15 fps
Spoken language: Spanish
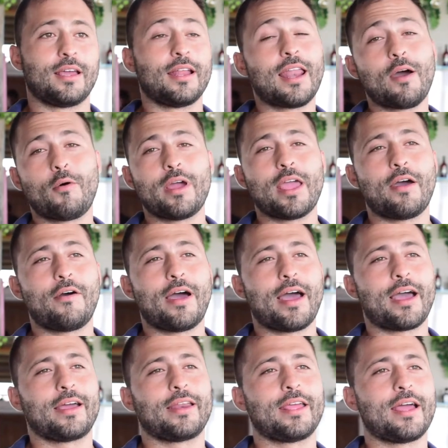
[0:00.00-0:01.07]
La guayaba
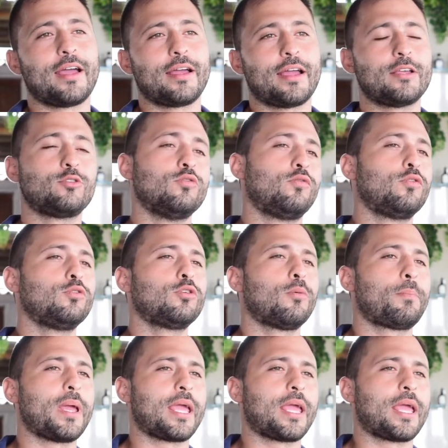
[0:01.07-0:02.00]
agria es un fruto